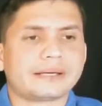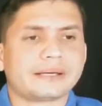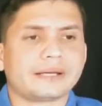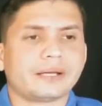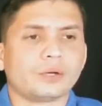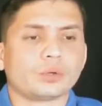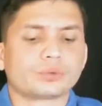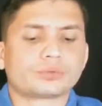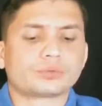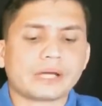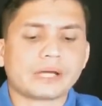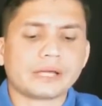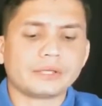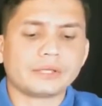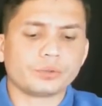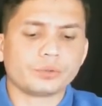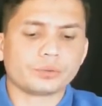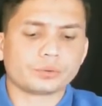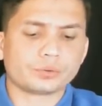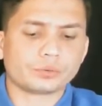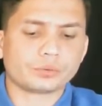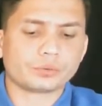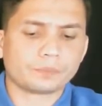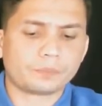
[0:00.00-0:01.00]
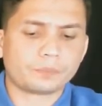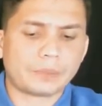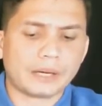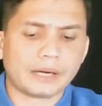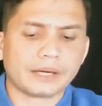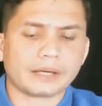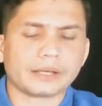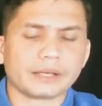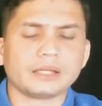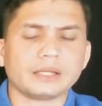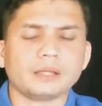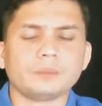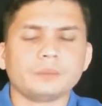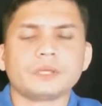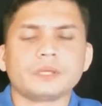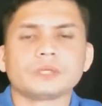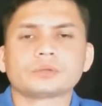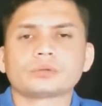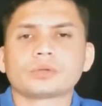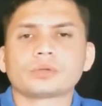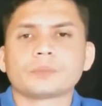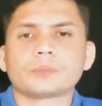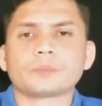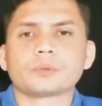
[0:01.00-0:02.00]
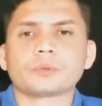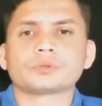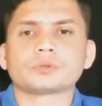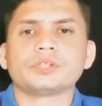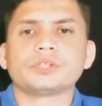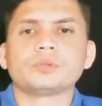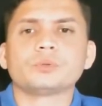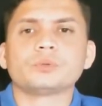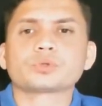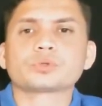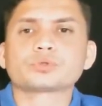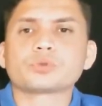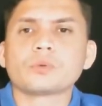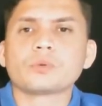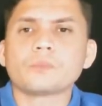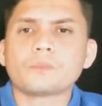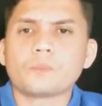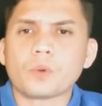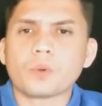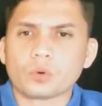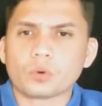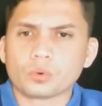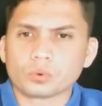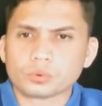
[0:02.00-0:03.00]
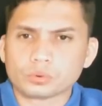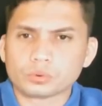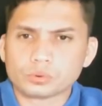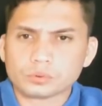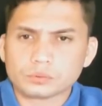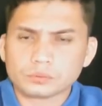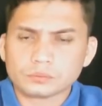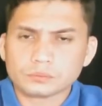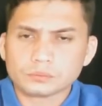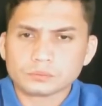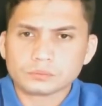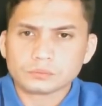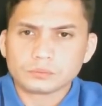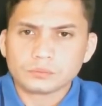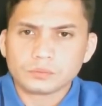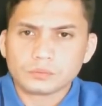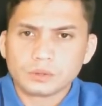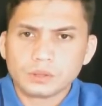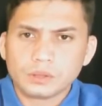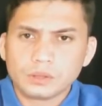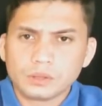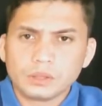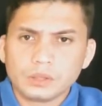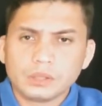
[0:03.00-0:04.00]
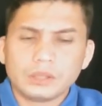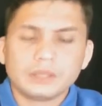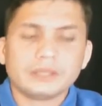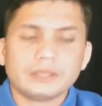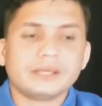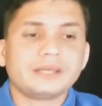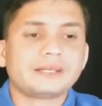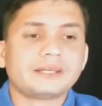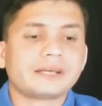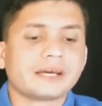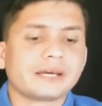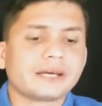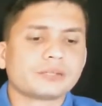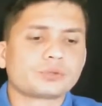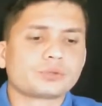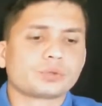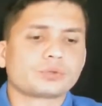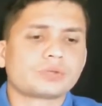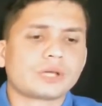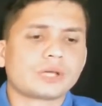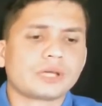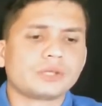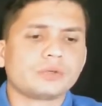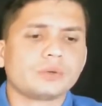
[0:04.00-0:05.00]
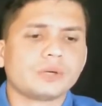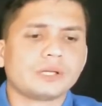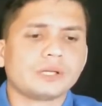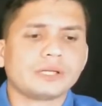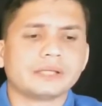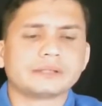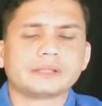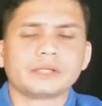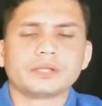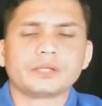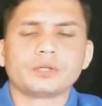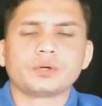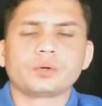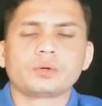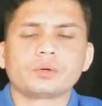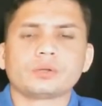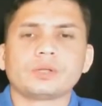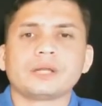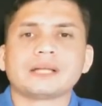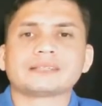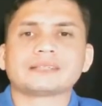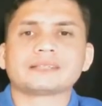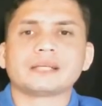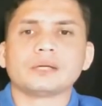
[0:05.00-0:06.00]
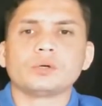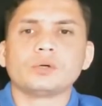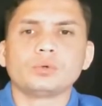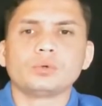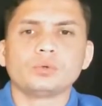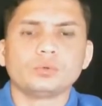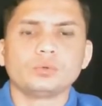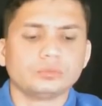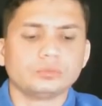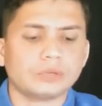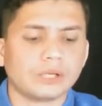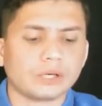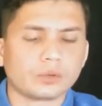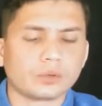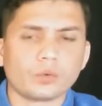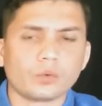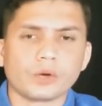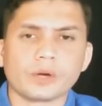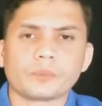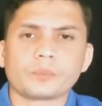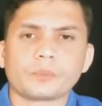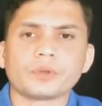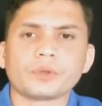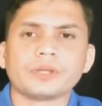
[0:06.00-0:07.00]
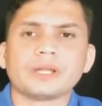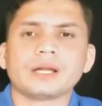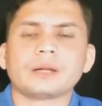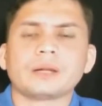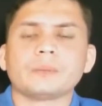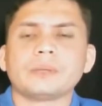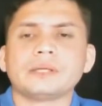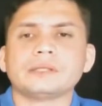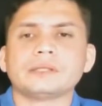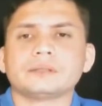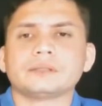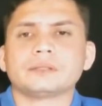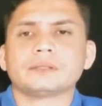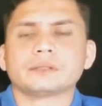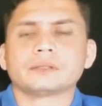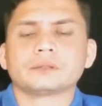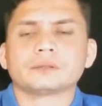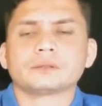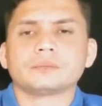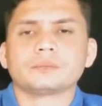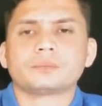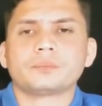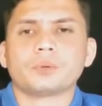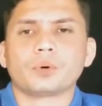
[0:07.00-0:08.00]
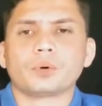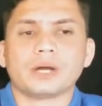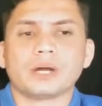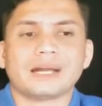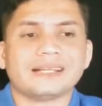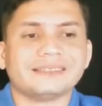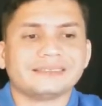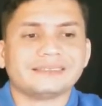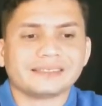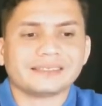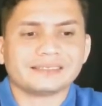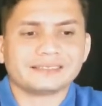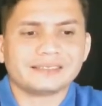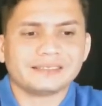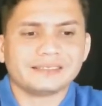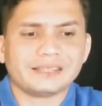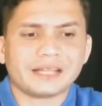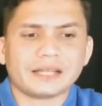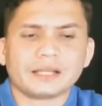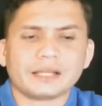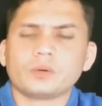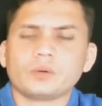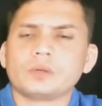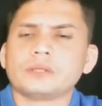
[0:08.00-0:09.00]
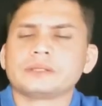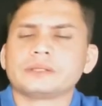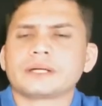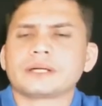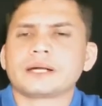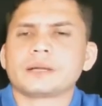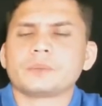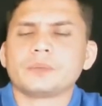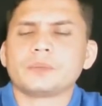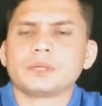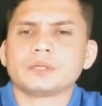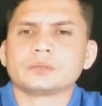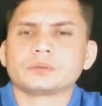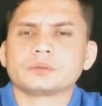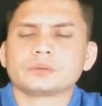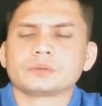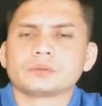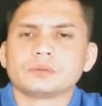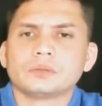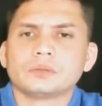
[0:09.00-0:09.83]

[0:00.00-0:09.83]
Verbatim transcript: los años para el rendimiento deportivo son pocos y que en esos años el deterioro de la salud del cuerpo y de la mente por la intensidad de los entrenamientos